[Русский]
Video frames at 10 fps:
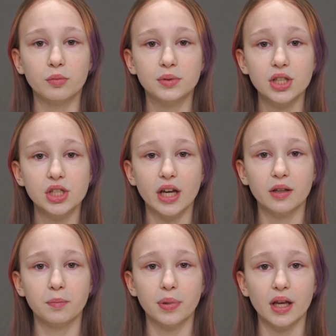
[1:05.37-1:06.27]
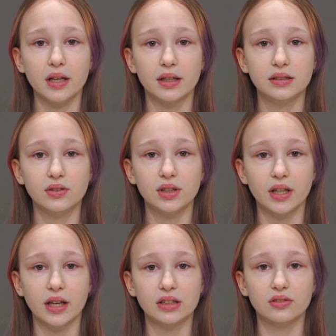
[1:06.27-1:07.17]
Но птички отпели,
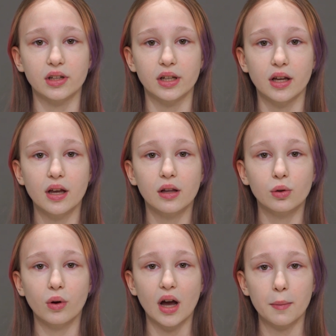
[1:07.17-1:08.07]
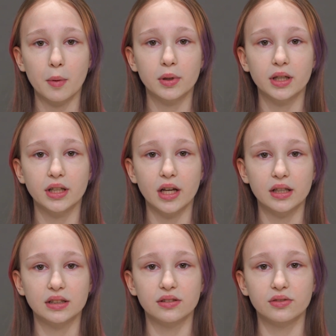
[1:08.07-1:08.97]
цветы отцвели, Луга
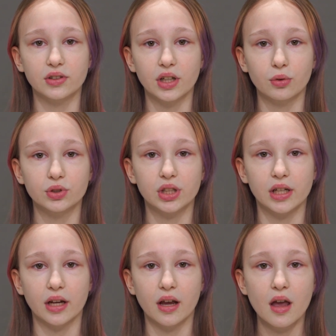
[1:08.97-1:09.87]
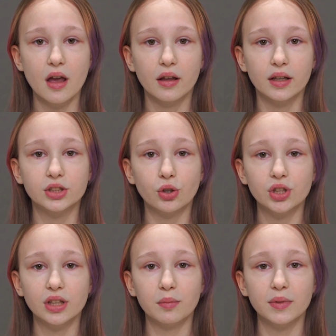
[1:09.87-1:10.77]
побледнели, зефиры ушли. Так что
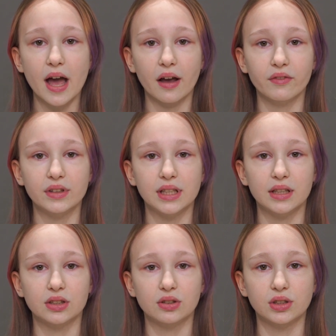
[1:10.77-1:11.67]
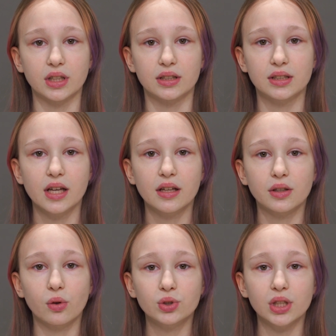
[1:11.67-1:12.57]
же нам даром висеть и желтеть?
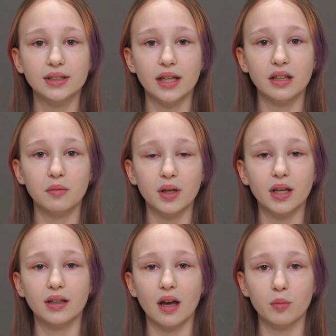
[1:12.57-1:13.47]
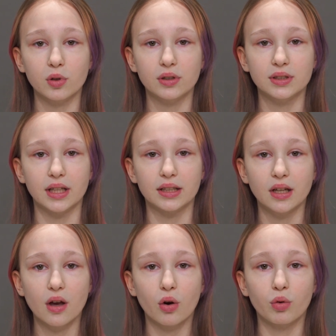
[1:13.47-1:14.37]
Не лучше ли за ними и нам
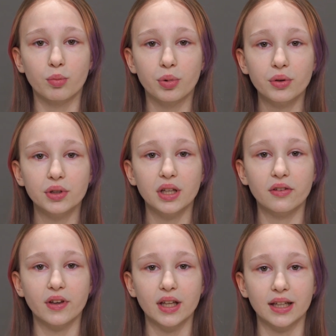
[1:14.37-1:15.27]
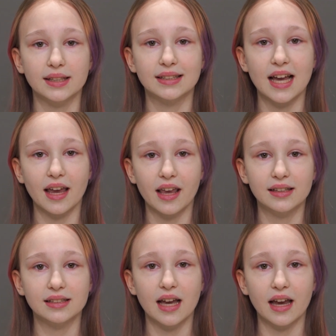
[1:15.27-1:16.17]
улететь. О, буйные ветры,
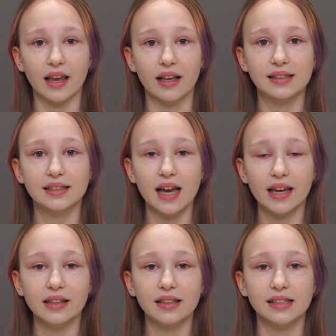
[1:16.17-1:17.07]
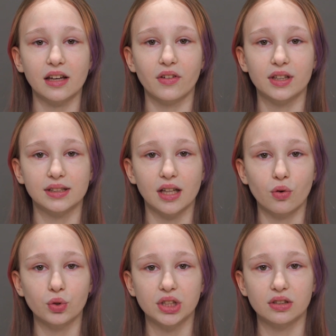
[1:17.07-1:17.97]
скорее, скорее, Скорее нас сорвите с
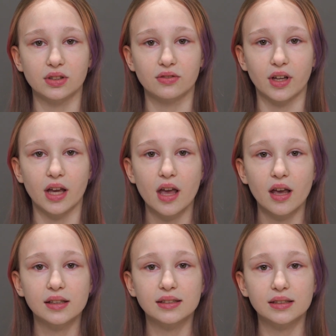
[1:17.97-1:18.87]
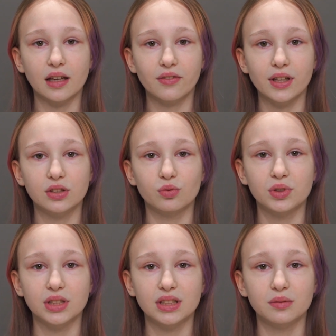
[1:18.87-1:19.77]
закучных ветвей. Сорвите,
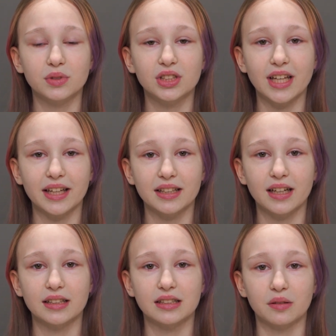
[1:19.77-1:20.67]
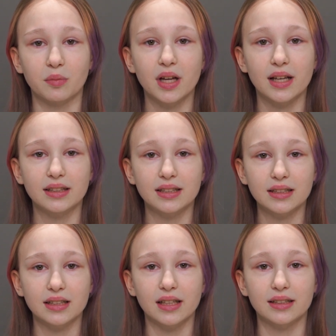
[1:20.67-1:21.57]
умчите, мы ждать не хотим.
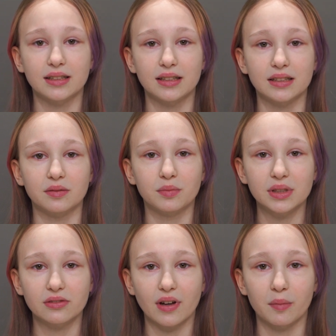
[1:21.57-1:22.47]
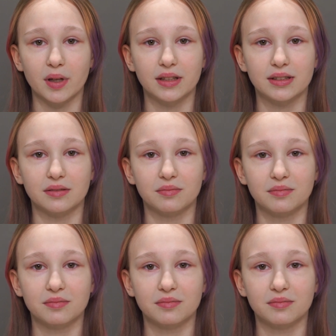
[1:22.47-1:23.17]
Летите, летите, мы с вами летим.